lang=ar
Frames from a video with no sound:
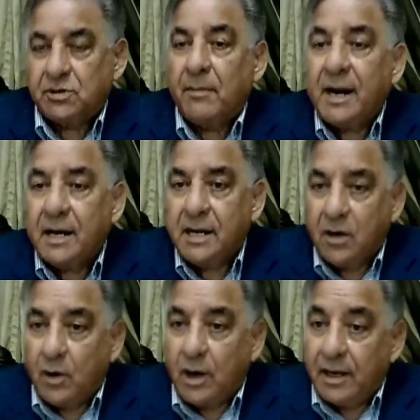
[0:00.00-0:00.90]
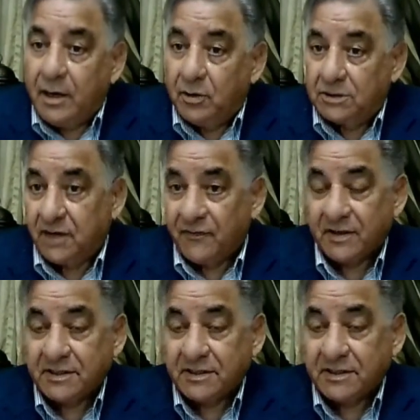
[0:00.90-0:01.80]
لو تمر لو لو
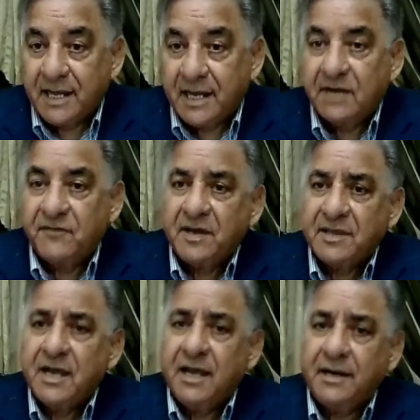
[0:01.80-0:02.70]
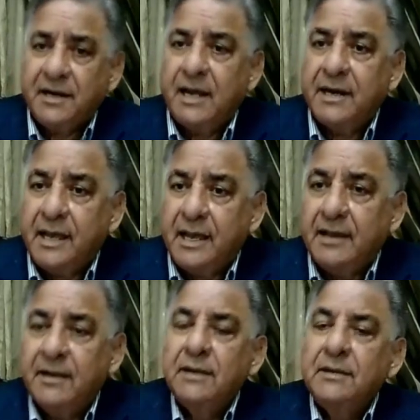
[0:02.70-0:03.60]
اعترفت ايران بذلك فهذا يعني
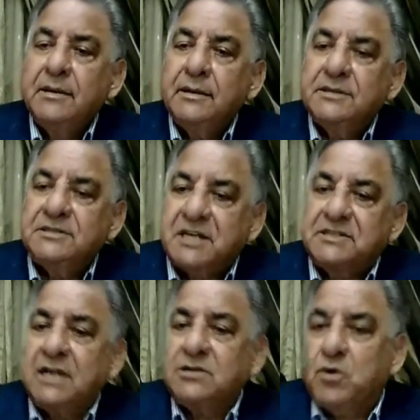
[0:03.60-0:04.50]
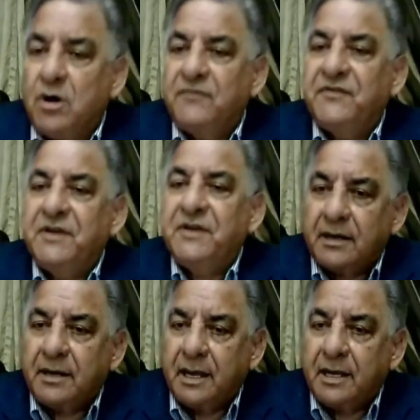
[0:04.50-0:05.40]
انها ستدخل
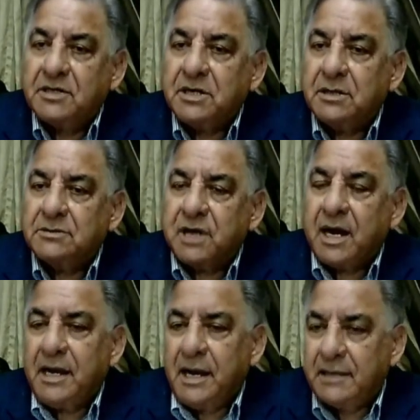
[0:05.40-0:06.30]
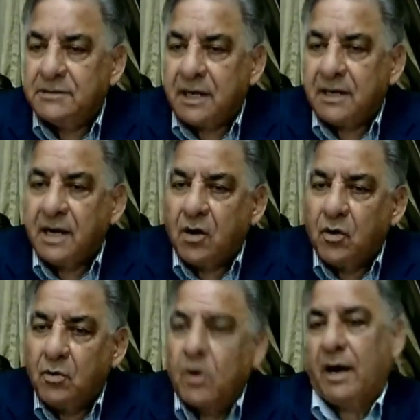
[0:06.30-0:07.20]
في معركه طائعه
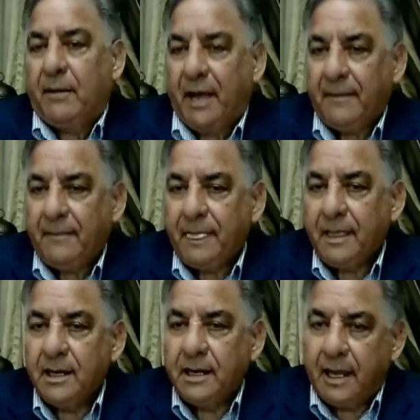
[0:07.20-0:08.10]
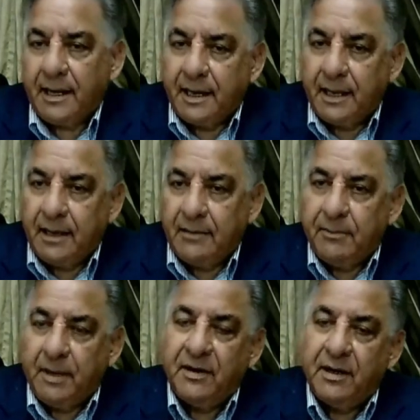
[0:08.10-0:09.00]
او مرغمه لأن
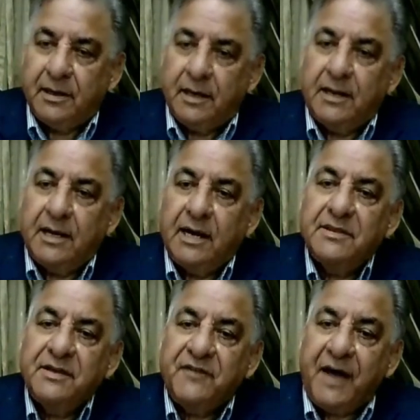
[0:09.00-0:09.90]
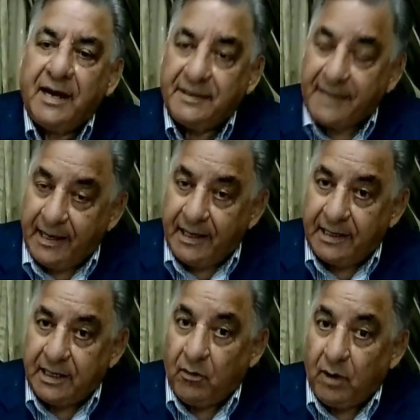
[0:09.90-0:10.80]
من لأن الذي فعل
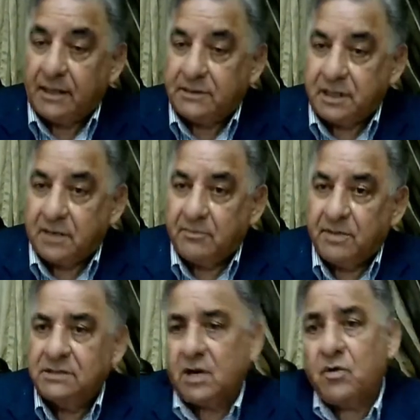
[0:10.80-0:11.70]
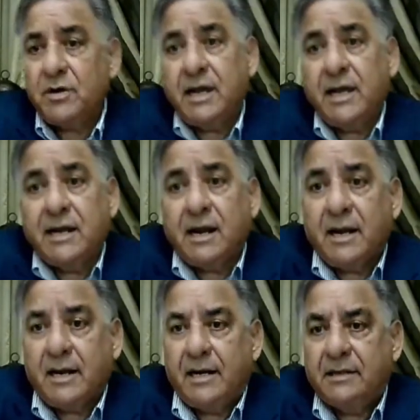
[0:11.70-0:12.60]
ذلك لو أقرت إيران به تكون هي
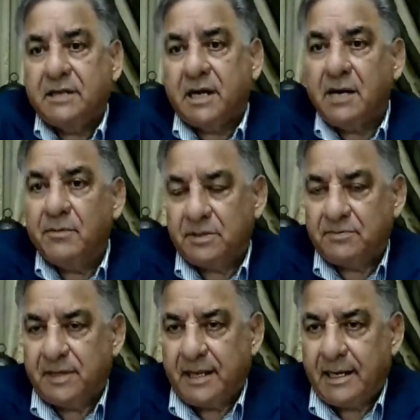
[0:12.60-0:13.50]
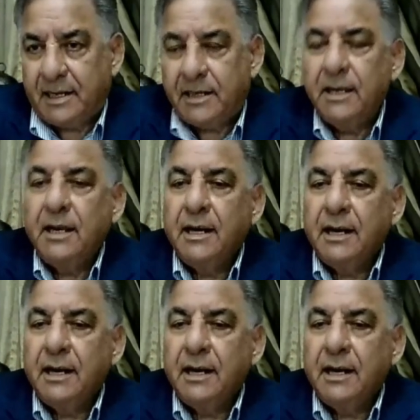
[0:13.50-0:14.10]
إيران التي قامت بذلك